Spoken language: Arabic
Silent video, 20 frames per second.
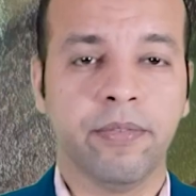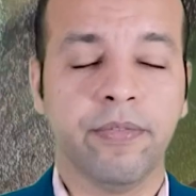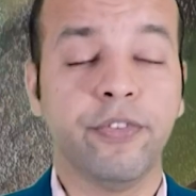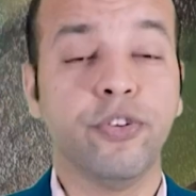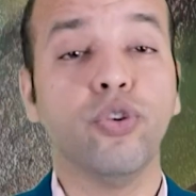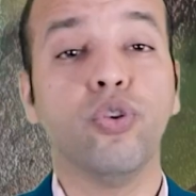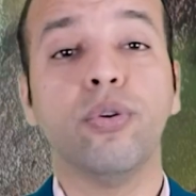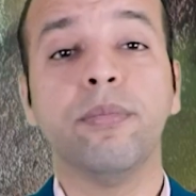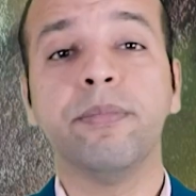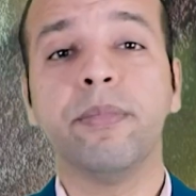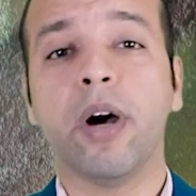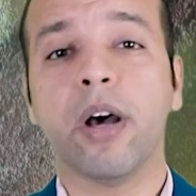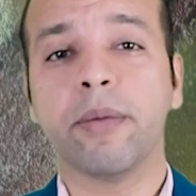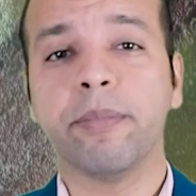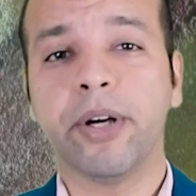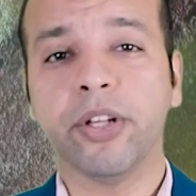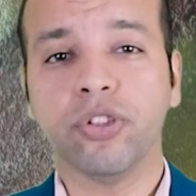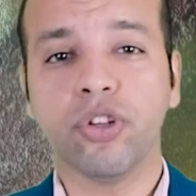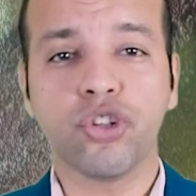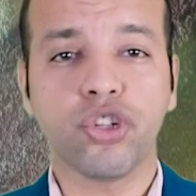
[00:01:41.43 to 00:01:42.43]
في يوم
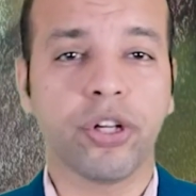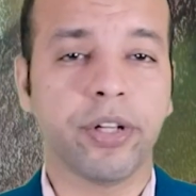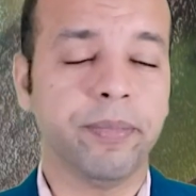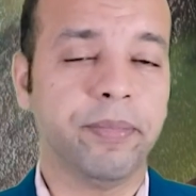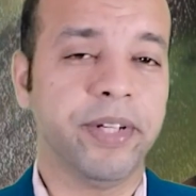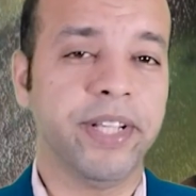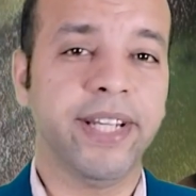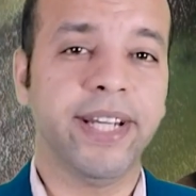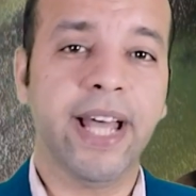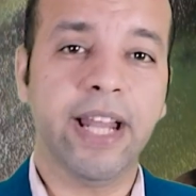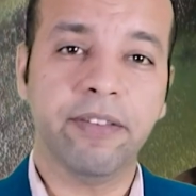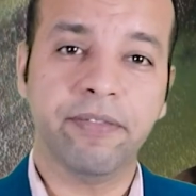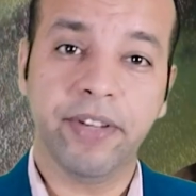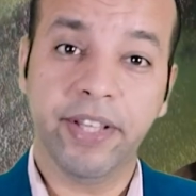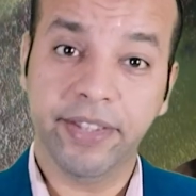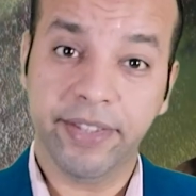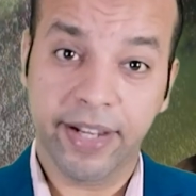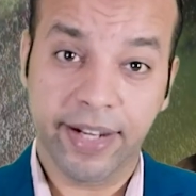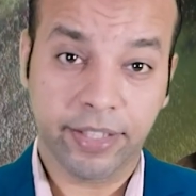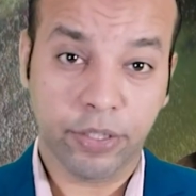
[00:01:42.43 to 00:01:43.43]
14 ابريل
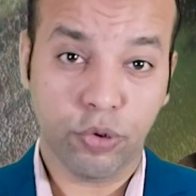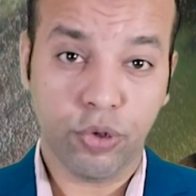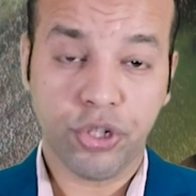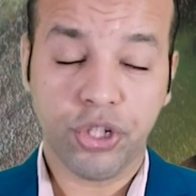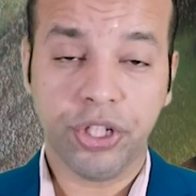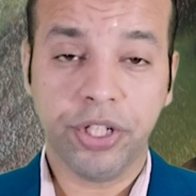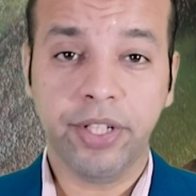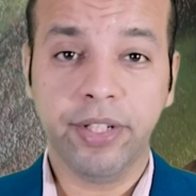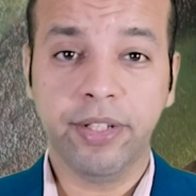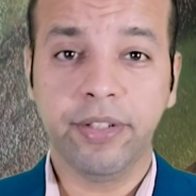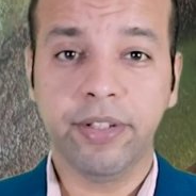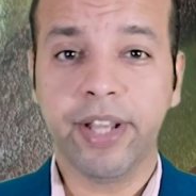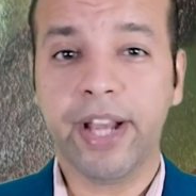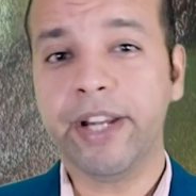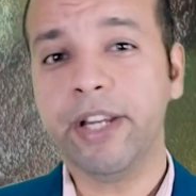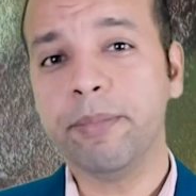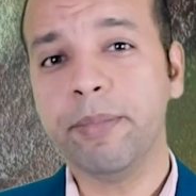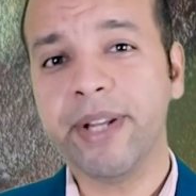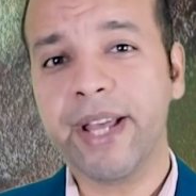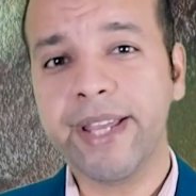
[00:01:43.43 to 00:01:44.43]
2023
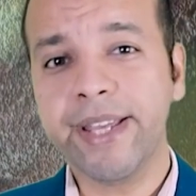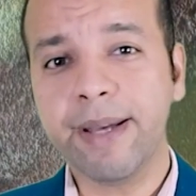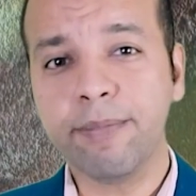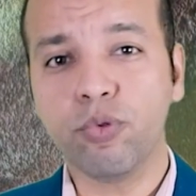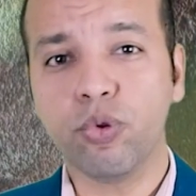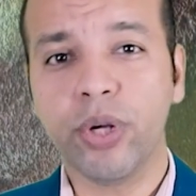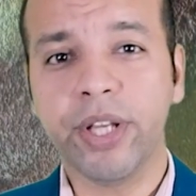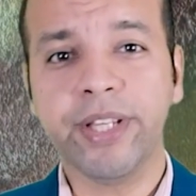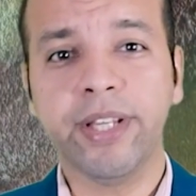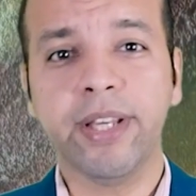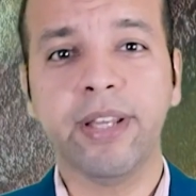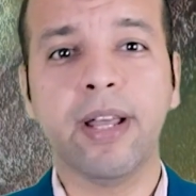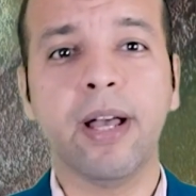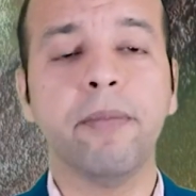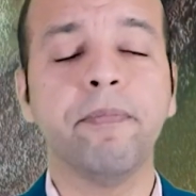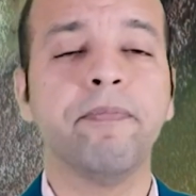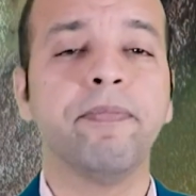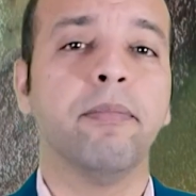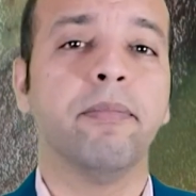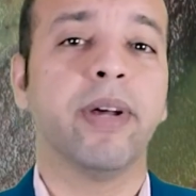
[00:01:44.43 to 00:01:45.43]
يعني من ايام
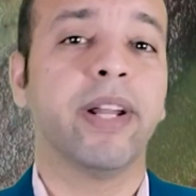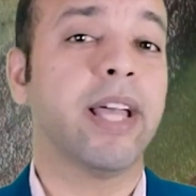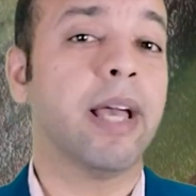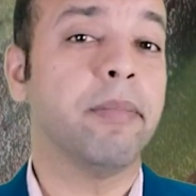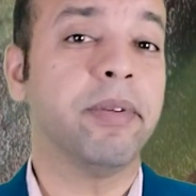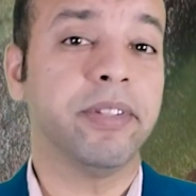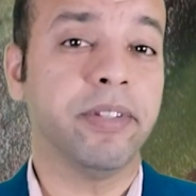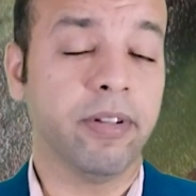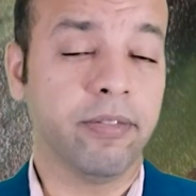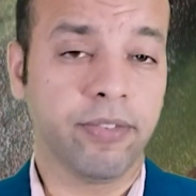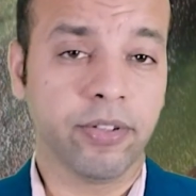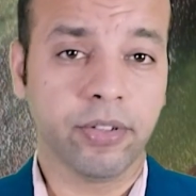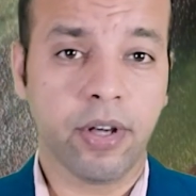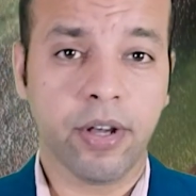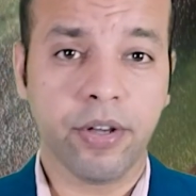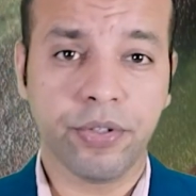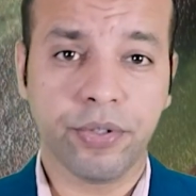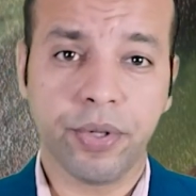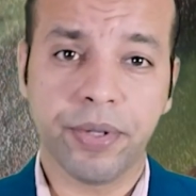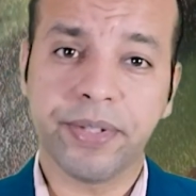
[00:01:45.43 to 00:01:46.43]
قليله مركبه
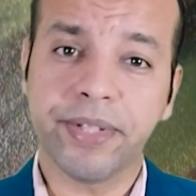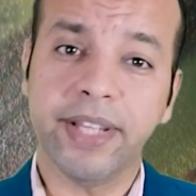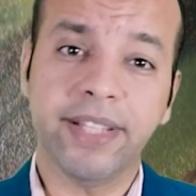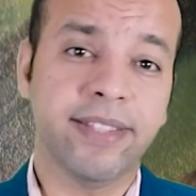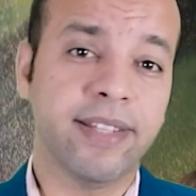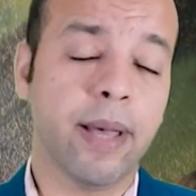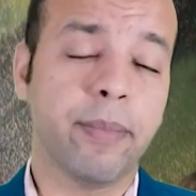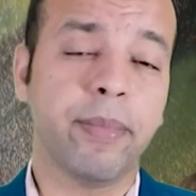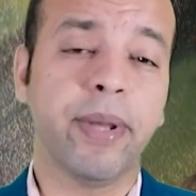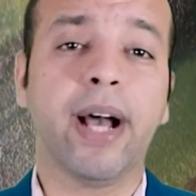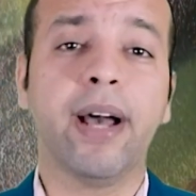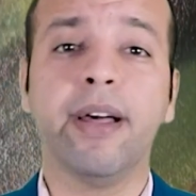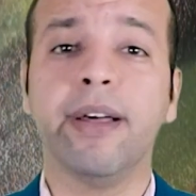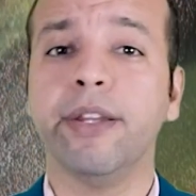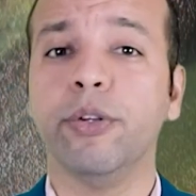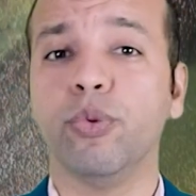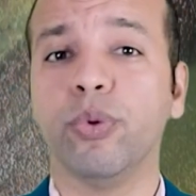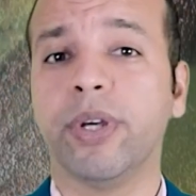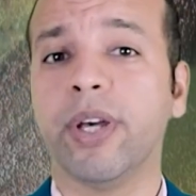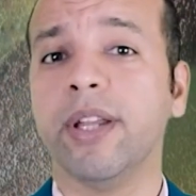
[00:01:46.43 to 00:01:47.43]
الفضاء جيس التابعه
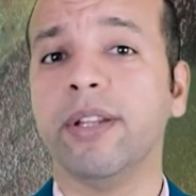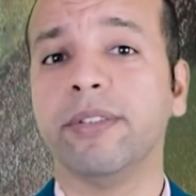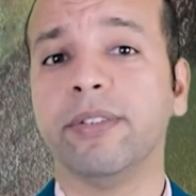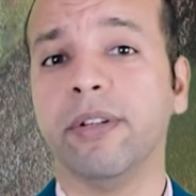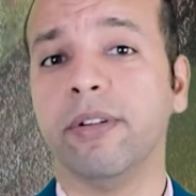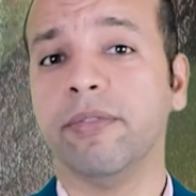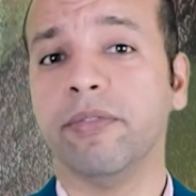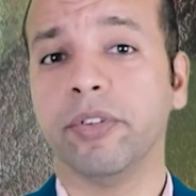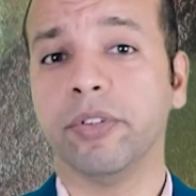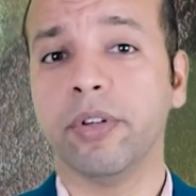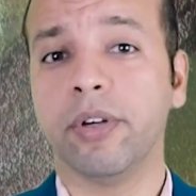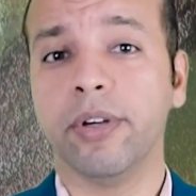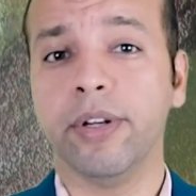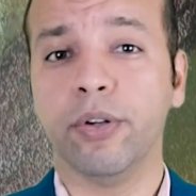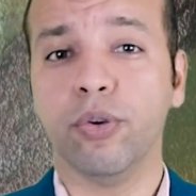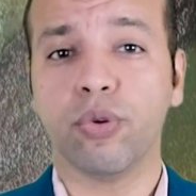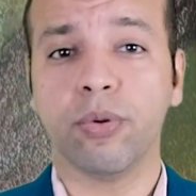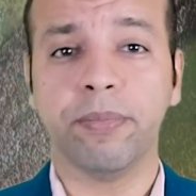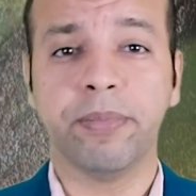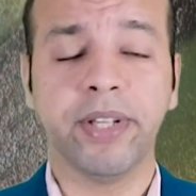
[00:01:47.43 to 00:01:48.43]
لوكاله الفضاء
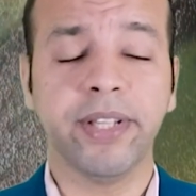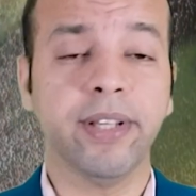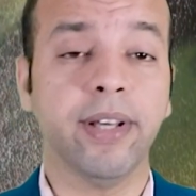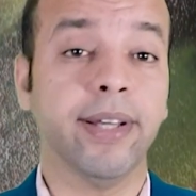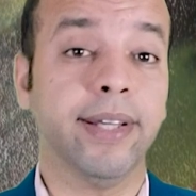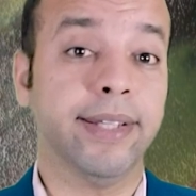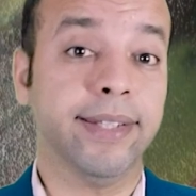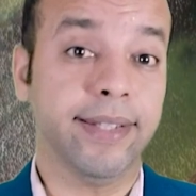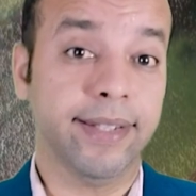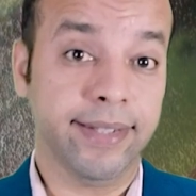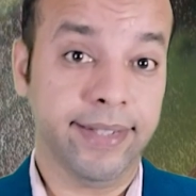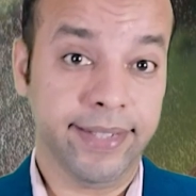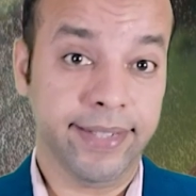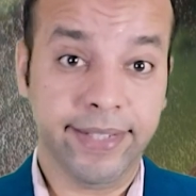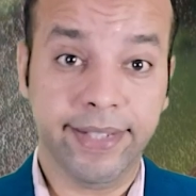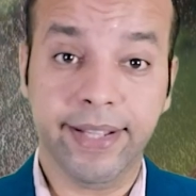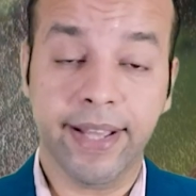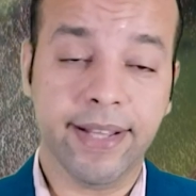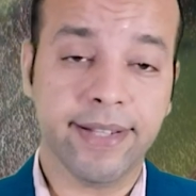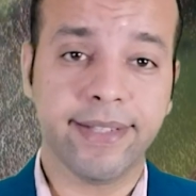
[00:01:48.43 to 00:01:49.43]
الاوروبيه
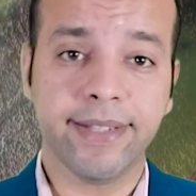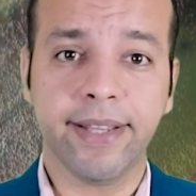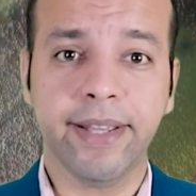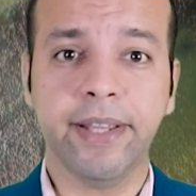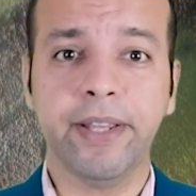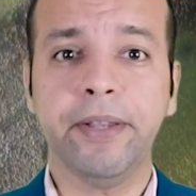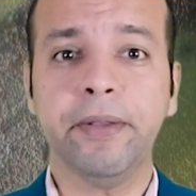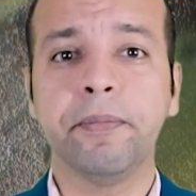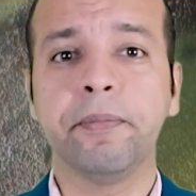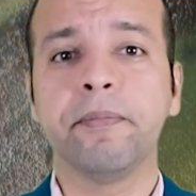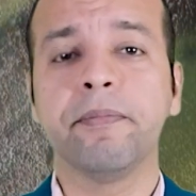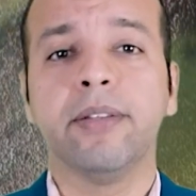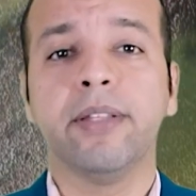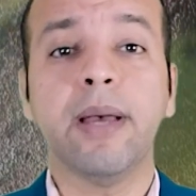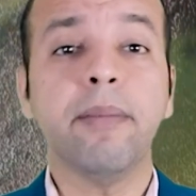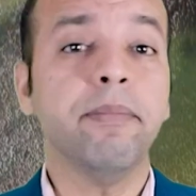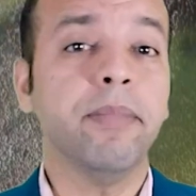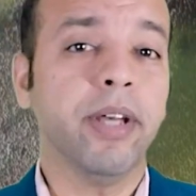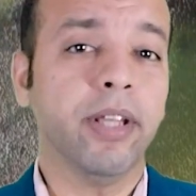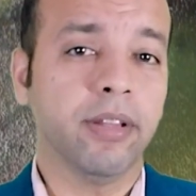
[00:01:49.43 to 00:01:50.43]
الاي اس e اي
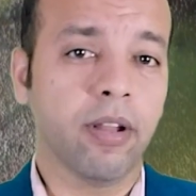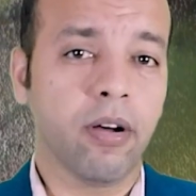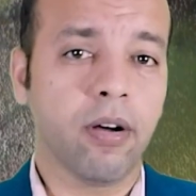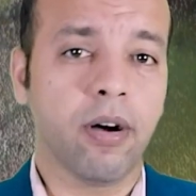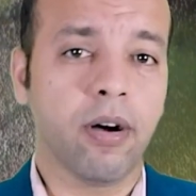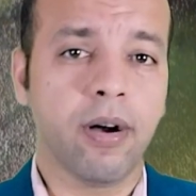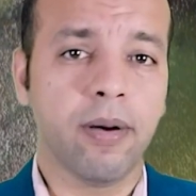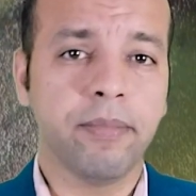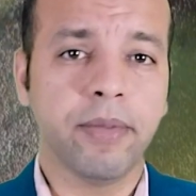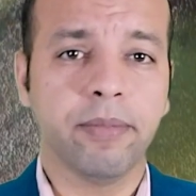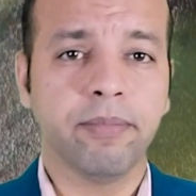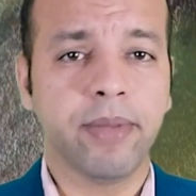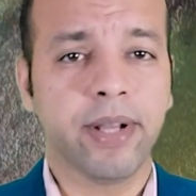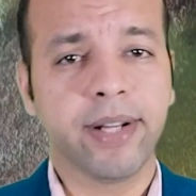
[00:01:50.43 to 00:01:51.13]
تم اطلاقها من